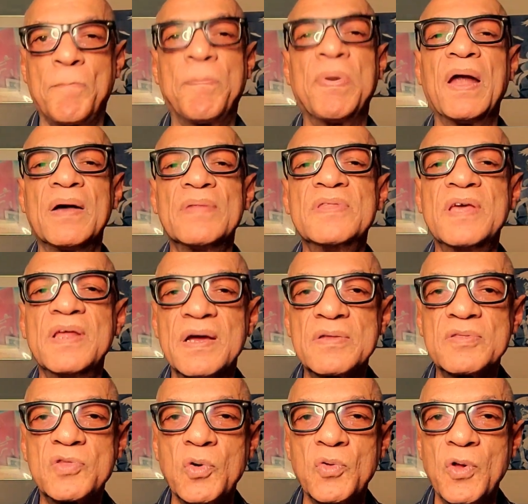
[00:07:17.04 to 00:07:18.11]
plan
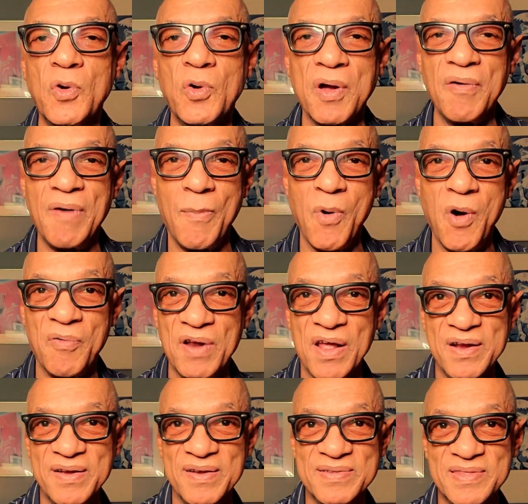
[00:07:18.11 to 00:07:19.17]
directo de lo que vamos a
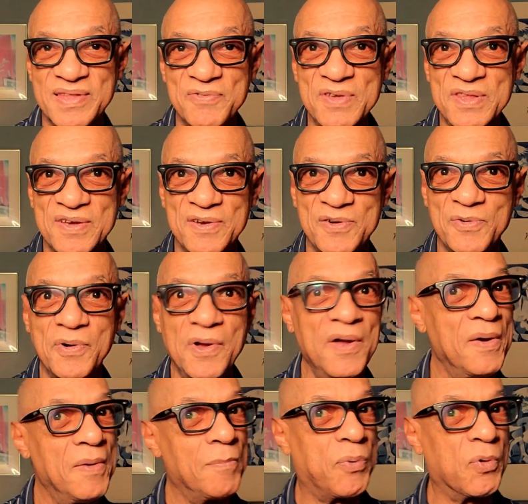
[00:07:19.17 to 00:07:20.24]
hablar en este video,
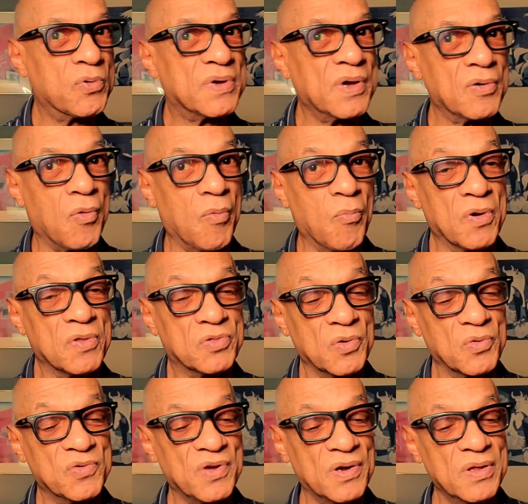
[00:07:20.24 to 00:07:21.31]
porque como
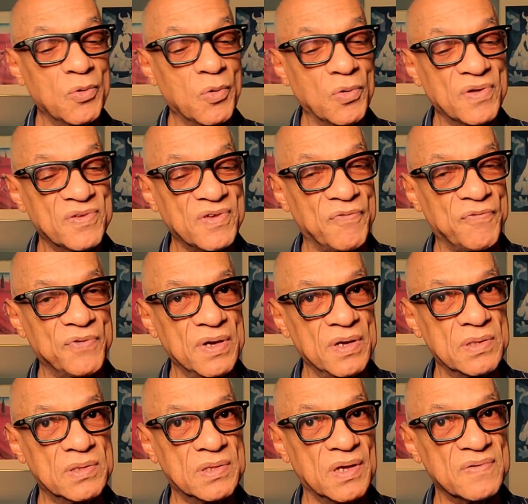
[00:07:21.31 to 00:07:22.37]
estoy salido de esas
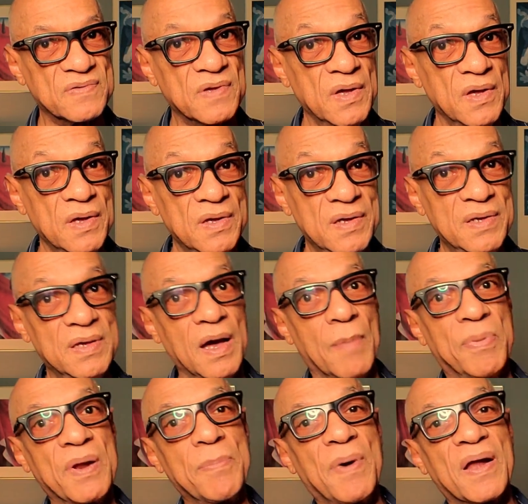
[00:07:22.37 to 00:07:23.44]
fiestas y ya
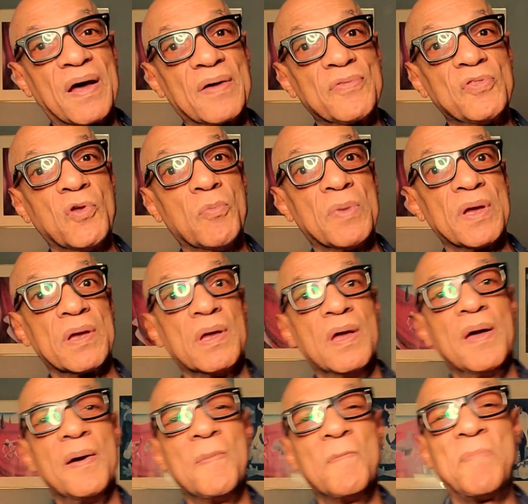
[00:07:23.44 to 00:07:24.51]
preparándome,
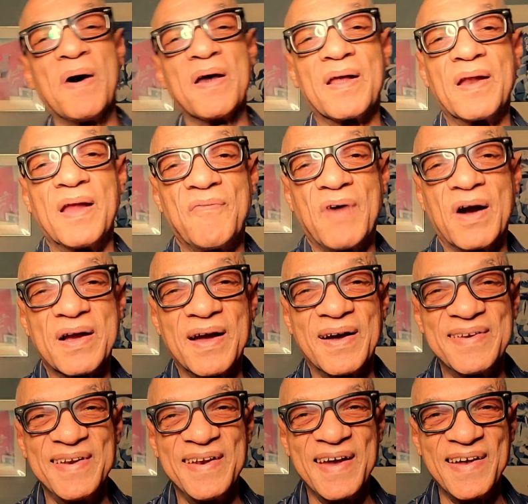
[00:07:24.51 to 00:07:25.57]
para la
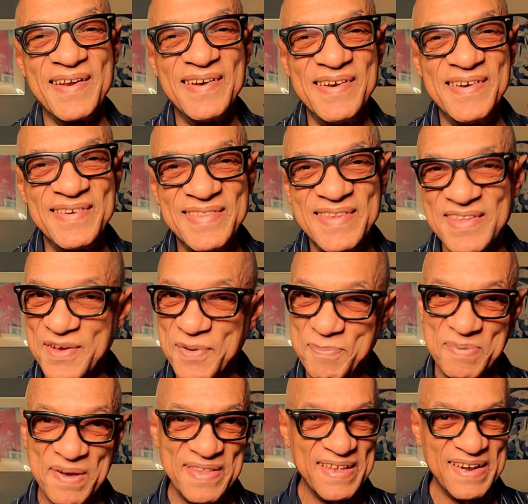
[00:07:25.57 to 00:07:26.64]
bacanal de
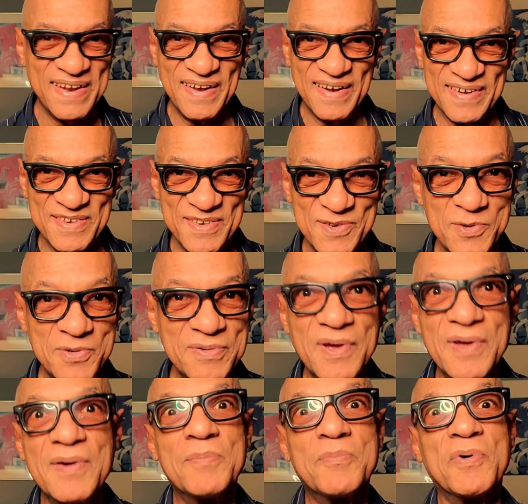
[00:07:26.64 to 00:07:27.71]
despedir el año,
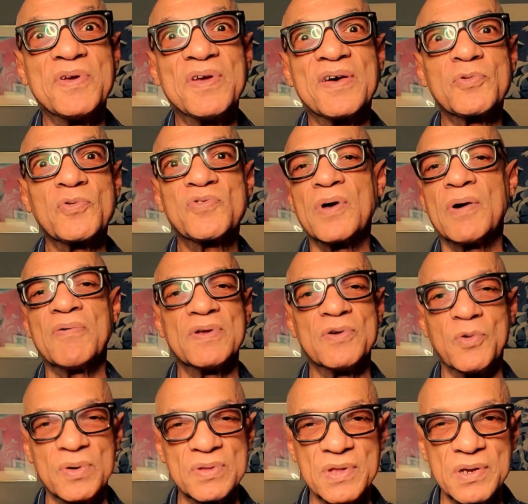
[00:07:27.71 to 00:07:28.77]
pues ya tú
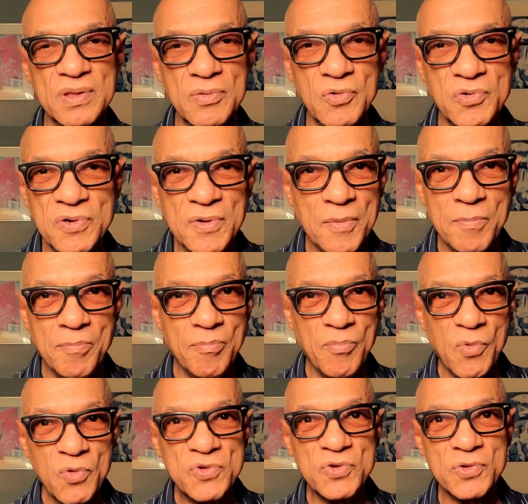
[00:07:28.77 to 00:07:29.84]
sabes, no he tenido
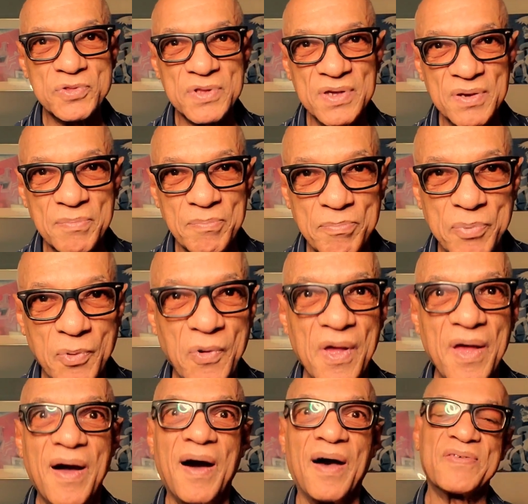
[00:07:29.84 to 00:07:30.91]
mucho tiempo.
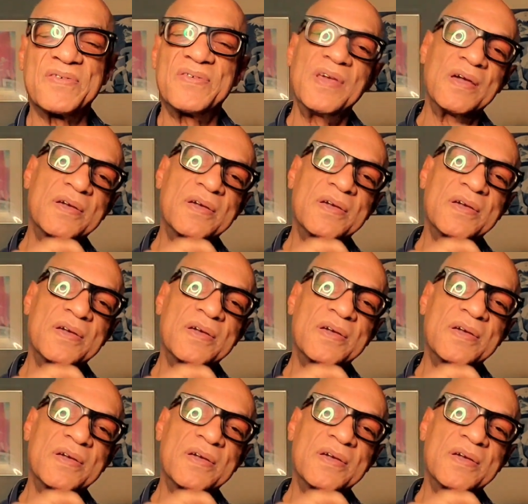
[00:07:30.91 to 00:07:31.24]
Así